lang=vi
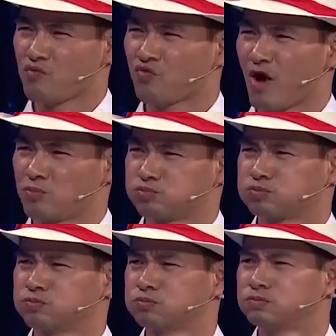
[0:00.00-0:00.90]
phóng, phòng.
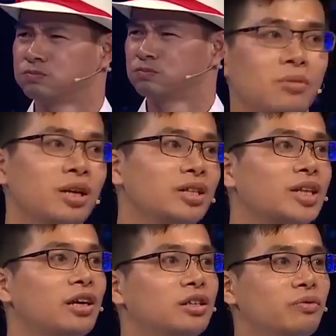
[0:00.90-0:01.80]
Cái đấy em đang để
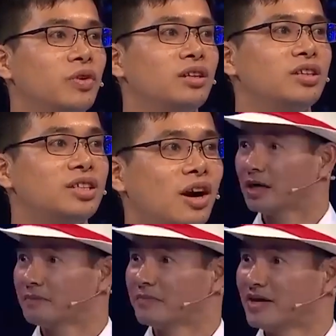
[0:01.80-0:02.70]
dành ở những phần thi
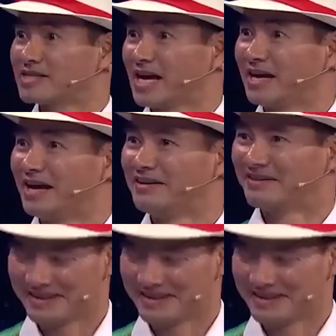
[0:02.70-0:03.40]
sau. Để dành à?